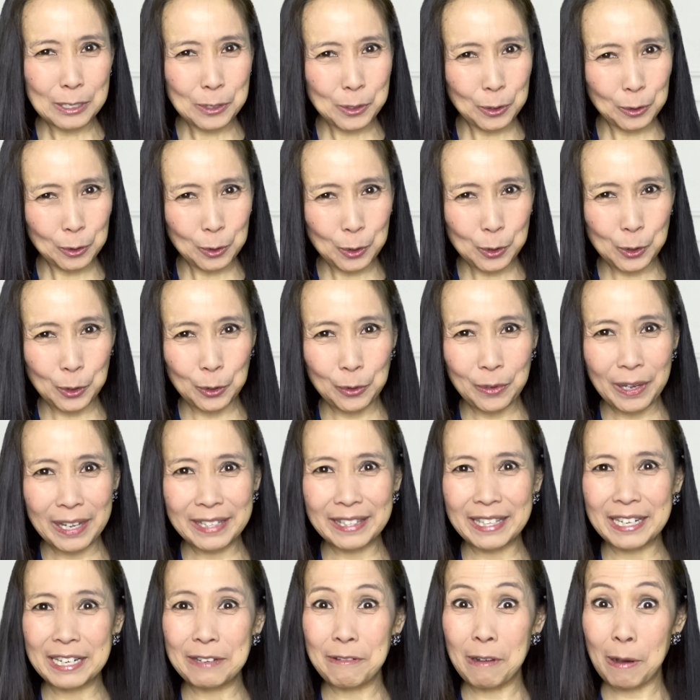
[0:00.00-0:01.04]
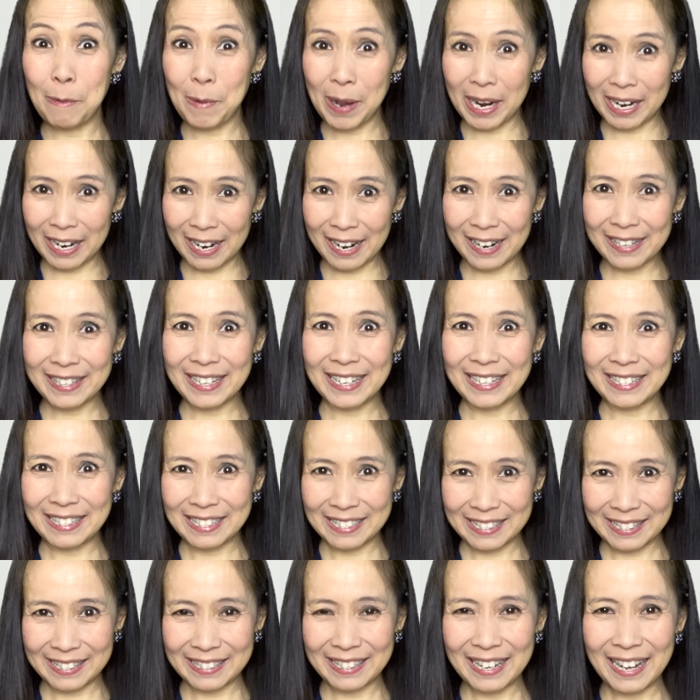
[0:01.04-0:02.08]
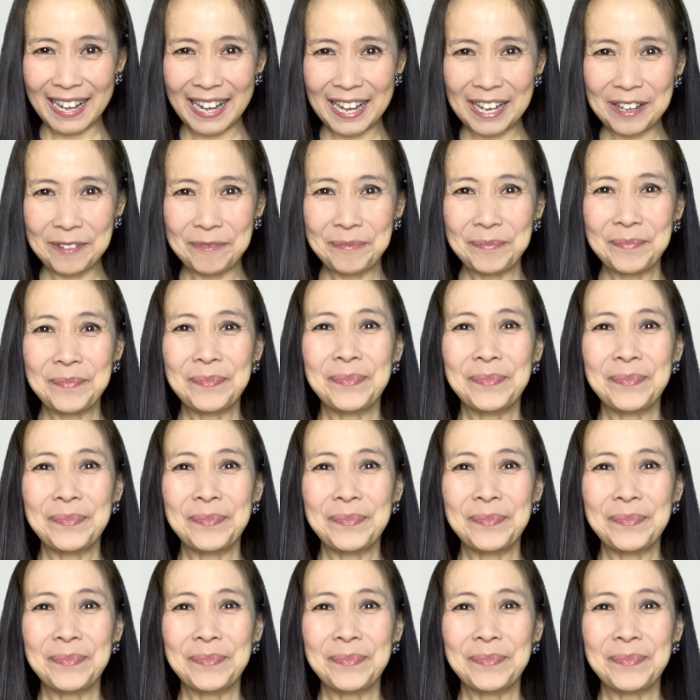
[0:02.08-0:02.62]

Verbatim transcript: ちょっとそのあたりはわからないんですが、